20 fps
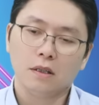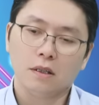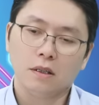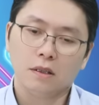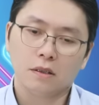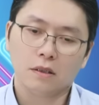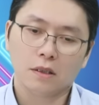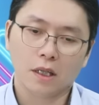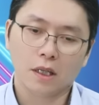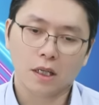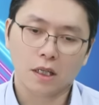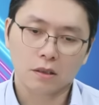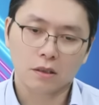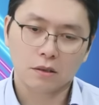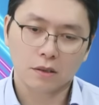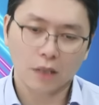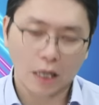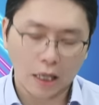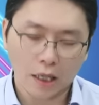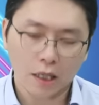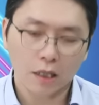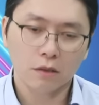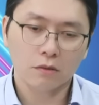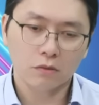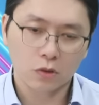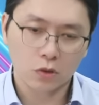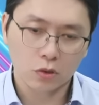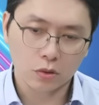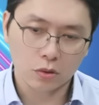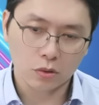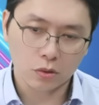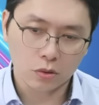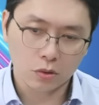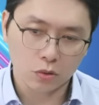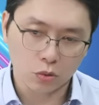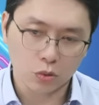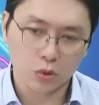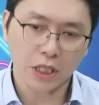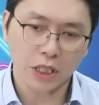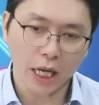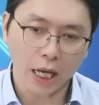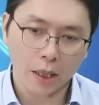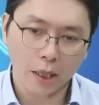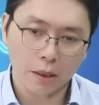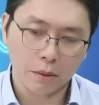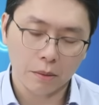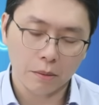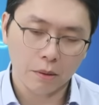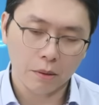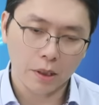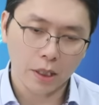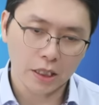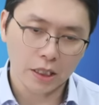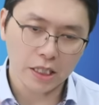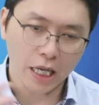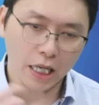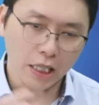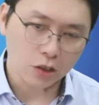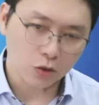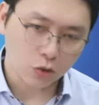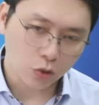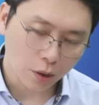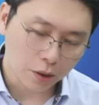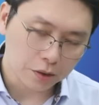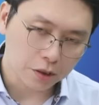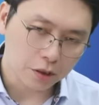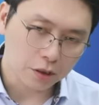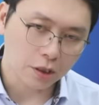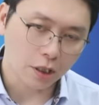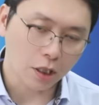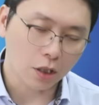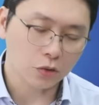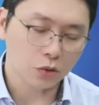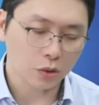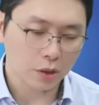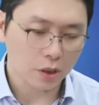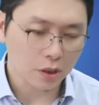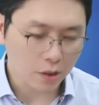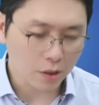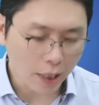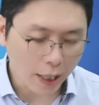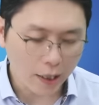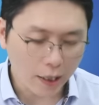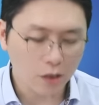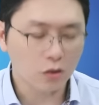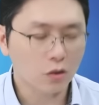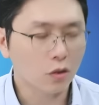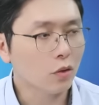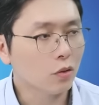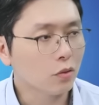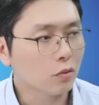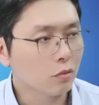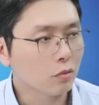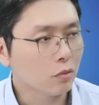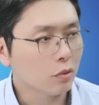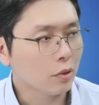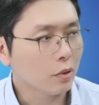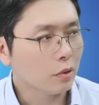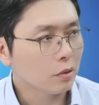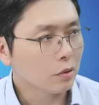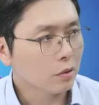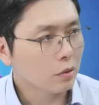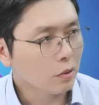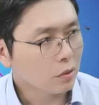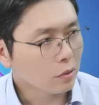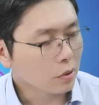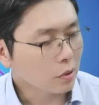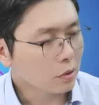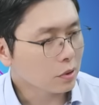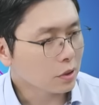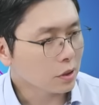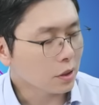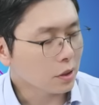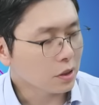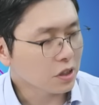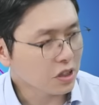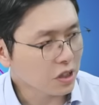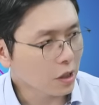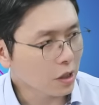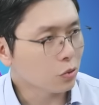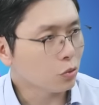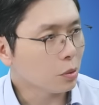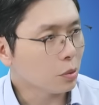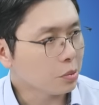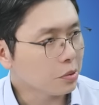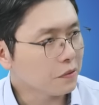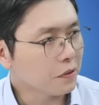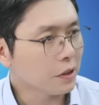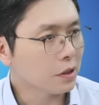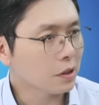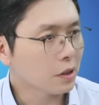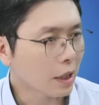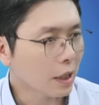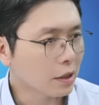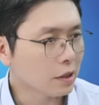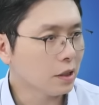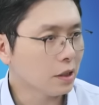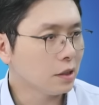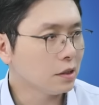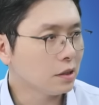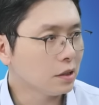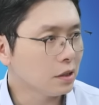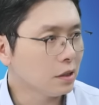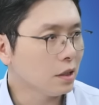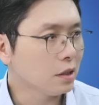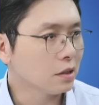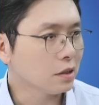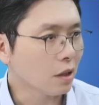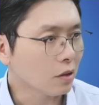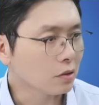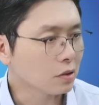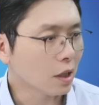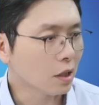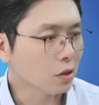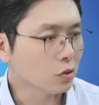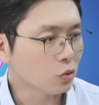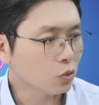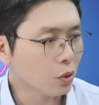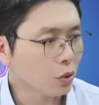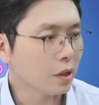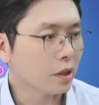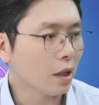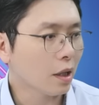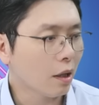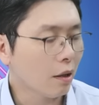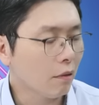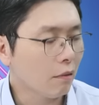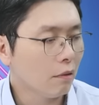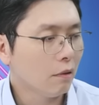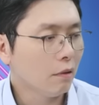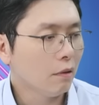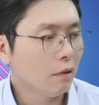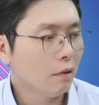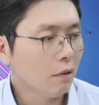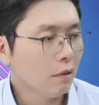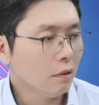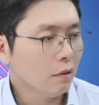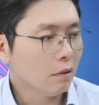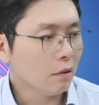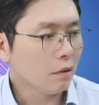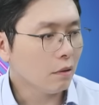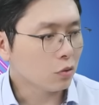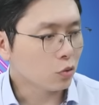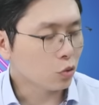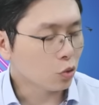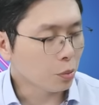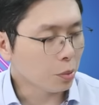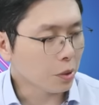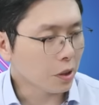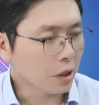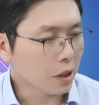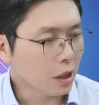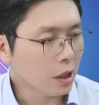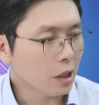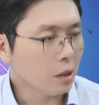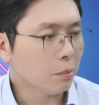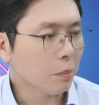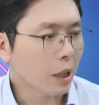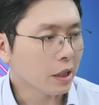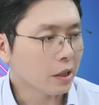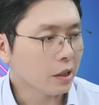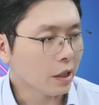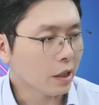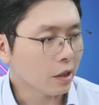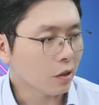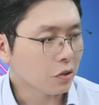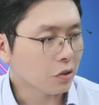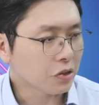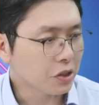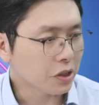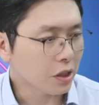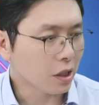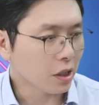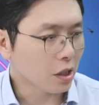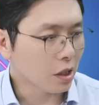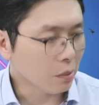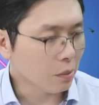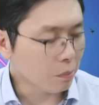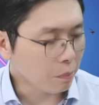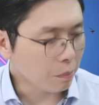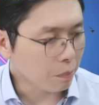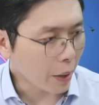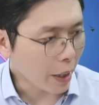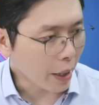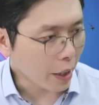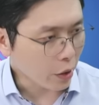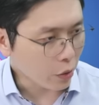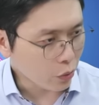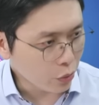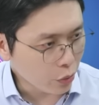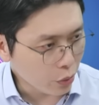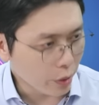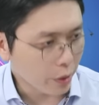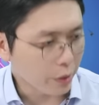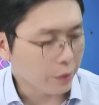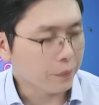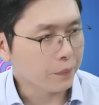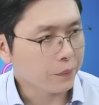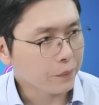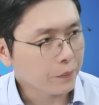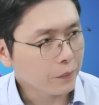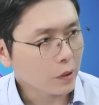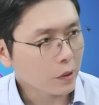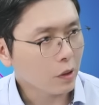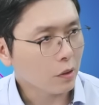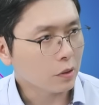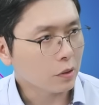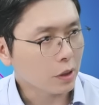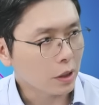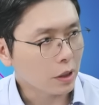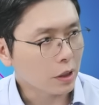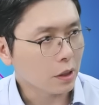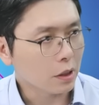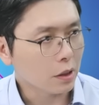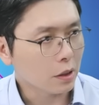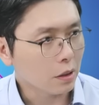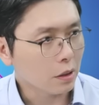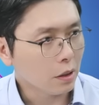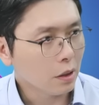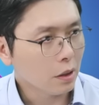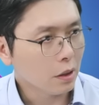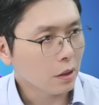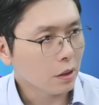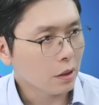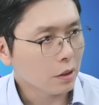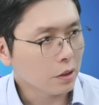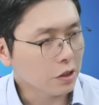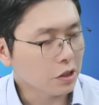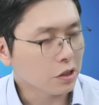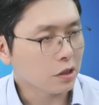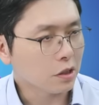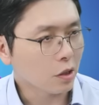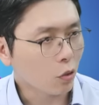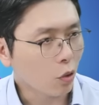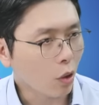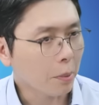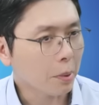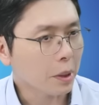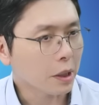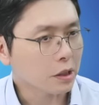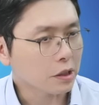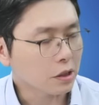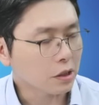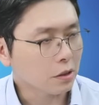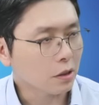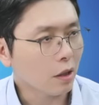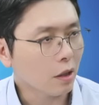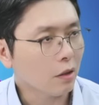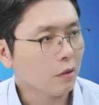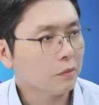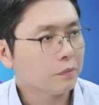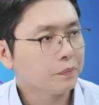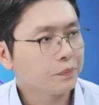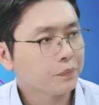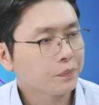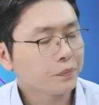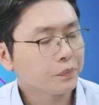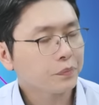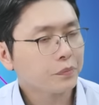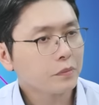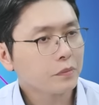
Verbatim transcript: 那当然，股价 ADI 也创了新高，所以也带动。这个现股的部分，台电今天早上最高哦，突破了一零八零，来到一千一百元好的一个历史的挂牌的新高。是